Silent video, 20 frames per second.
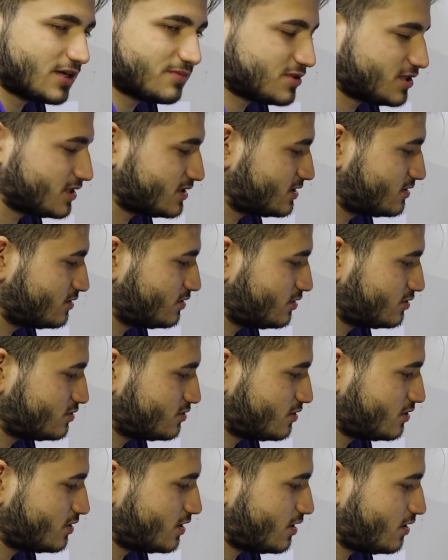cam sesi diyor.
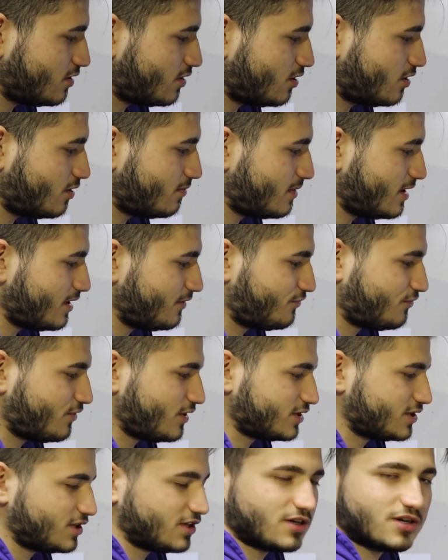Sonra oh my
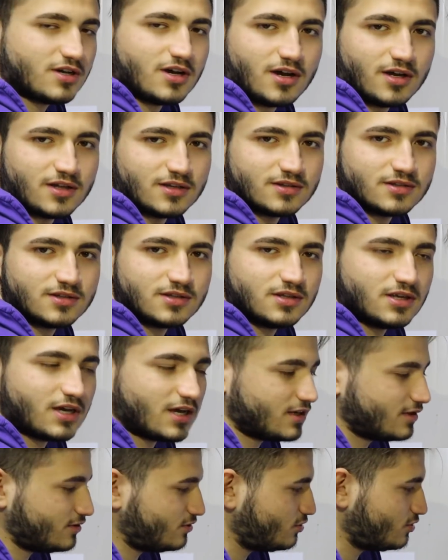fucking god.
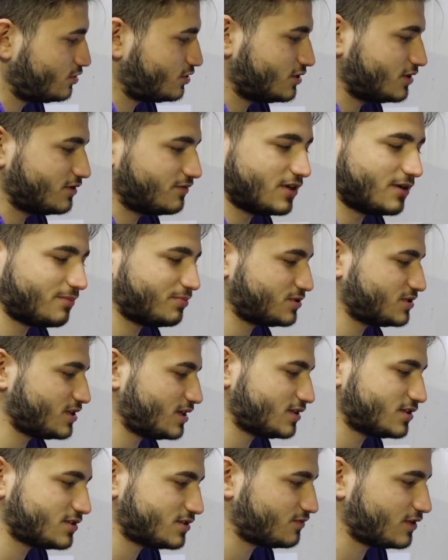Yani diyor ki
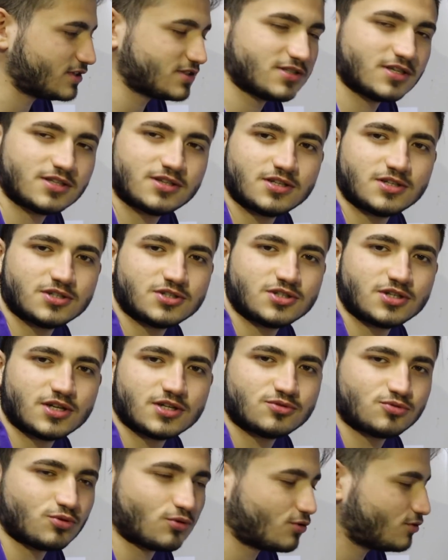yapacağınız vaziyetin içine
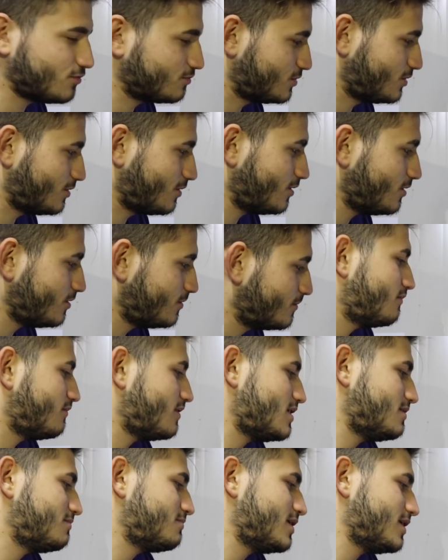sokum diyor.
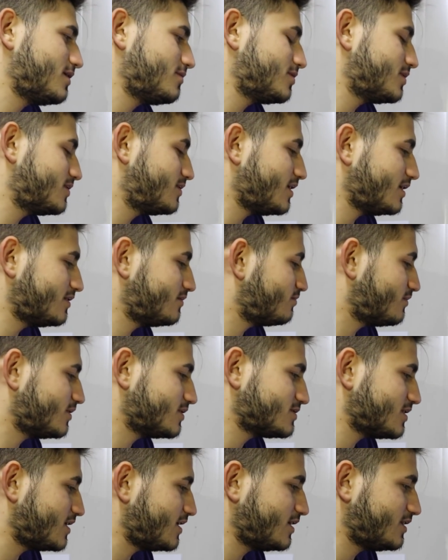Well maybe that
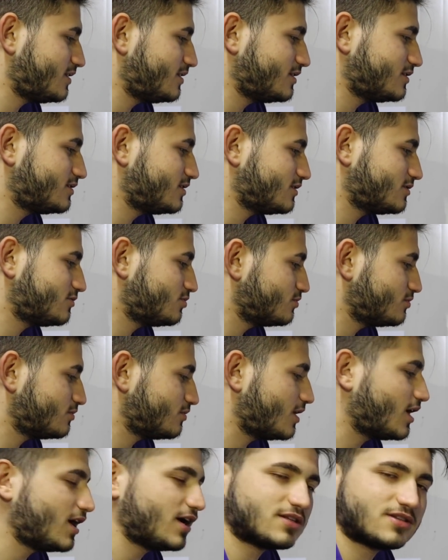was a little too
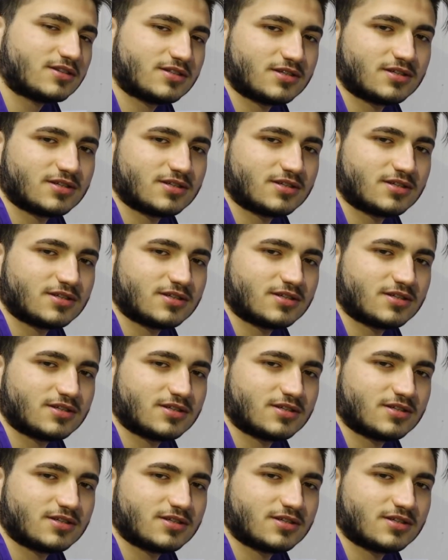hard.